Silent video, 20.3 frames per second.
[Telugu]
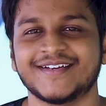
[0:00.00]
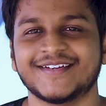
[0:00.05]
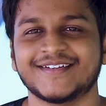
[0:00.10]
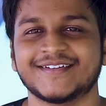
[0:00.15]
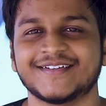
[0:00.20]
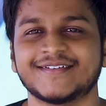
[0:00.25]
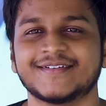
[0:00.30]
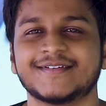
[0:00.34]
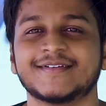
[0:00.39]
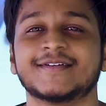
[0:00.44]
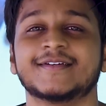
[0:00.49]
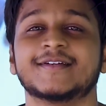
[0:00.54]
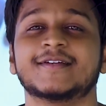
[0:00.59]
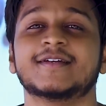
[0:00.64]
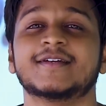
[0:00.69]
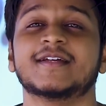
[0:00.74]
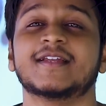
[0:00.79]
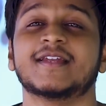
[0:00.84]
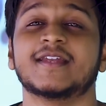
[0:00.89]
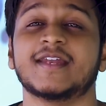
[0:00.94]
కానీ
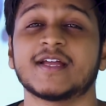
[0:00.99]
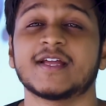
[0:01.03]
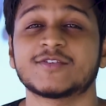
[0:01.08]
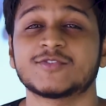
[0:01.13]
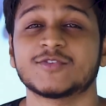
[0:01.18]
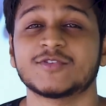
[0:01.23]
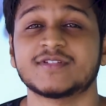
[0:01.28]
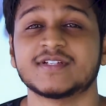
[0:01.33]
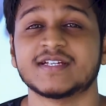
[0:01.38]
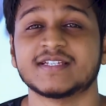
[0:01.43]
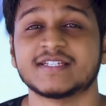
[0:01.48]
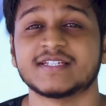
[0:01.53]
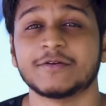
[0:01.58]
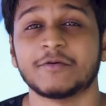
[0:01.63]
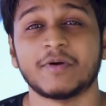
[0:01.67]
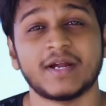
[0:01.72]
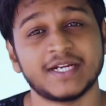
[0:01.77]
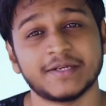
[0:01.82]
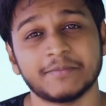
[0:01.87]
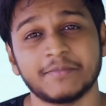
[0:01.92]
నెక్స్ట్
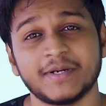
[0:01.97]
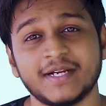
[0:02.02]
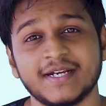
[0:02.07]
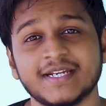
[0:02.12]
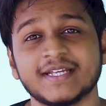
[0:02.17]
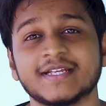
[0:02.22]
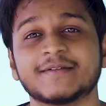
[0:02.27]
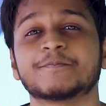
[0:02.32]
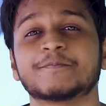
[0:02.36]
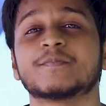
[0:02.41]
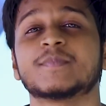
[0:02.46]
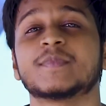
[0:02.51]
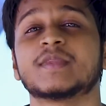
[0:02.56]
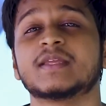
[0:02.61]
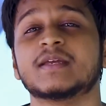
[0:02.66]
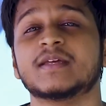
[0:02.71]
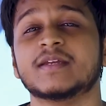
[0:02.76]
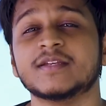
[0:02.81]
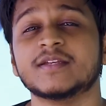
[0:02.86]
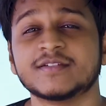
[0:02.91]
వచ్చేసి వైటమిన్ డి
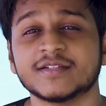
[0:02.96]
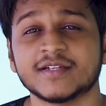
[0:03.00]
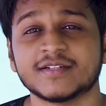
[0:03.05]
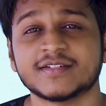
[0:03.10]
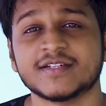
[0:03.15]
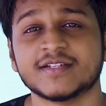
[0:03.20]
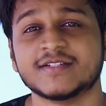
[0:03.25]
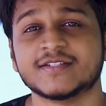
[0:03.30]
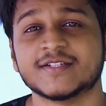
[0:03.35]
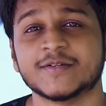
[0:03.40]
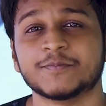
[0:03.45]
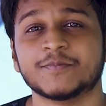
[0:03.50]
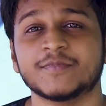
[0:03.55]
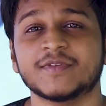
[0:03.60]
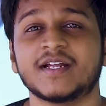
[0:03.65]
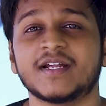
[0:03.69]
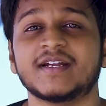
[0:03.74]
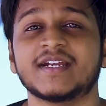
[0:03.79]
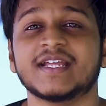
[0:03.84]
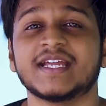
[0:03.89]
రీసెర్చ్ ఏం
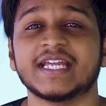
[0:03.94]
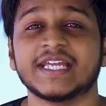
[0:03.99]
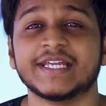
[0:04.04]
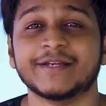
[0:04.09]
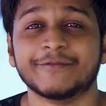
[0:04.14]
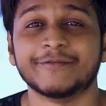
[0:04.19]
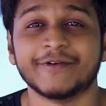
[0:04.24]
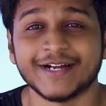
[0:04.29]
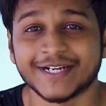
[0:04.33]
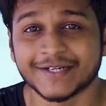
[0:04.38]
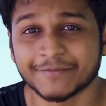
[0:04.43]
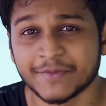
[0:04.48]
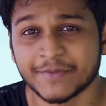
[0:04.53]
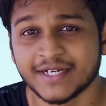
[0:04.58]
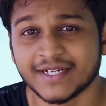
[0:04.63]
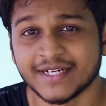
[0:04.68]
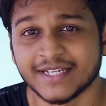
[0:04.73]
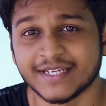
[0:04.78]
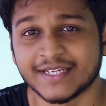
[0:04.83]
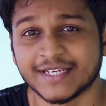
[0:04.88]
చెప్తుందంటే ఈ
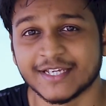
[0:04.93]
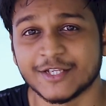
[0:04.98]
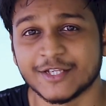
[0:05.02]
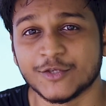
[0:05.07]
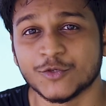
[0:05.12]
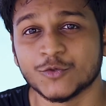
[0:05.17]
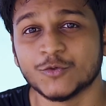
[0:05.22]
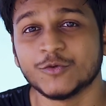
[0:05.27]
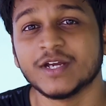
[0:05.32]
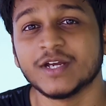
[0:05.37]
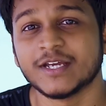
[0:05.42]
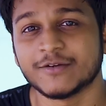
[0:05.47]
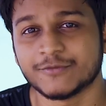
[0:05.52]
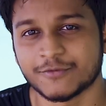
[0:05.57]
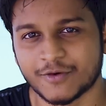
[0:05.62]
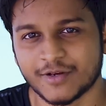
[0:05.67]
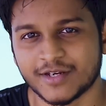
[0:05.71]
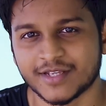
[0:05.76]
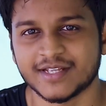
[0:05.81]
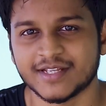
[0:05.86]
వైటమిన్ డికి న్యూ
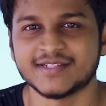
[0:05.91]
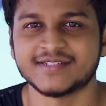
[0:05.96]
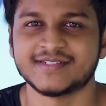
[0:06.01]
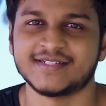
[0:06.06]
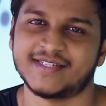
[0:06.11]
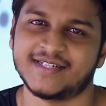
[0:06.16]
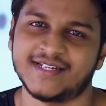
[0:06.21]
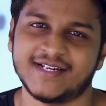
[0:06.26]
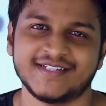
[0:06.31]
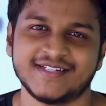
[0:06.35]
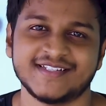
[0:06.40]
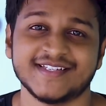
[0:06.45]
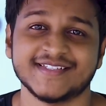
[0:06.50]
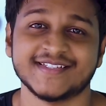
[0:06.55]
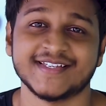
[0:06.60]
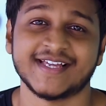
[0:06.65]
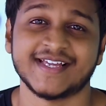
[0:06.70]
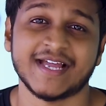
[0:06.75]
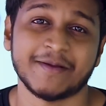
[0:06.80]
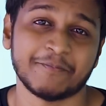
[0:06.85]
హెయిర్ ఫాలికల్స్ని క్రియేట్
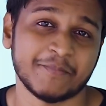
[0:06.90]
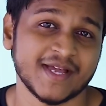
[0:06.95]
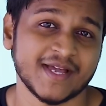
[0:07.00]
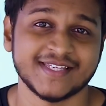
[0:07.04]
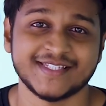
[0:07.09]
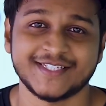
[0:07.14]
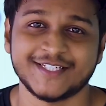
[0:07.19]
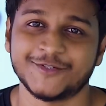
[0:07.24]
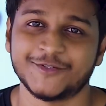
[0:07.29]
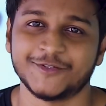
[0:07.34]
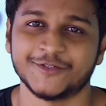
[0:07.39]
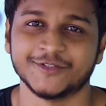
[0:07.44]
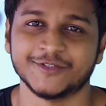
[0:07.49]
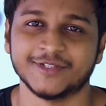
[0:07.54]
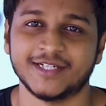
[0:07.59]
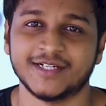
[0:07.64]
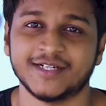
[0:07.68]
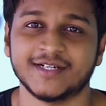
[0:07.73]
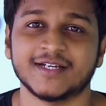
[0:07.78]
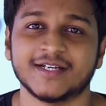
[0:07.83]
చేసే కెపాసిటీ
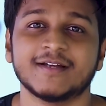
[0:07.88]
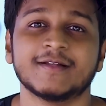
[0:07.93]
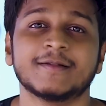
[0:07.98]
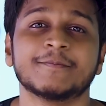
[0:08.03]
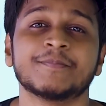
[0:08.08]
ఉంటుందంట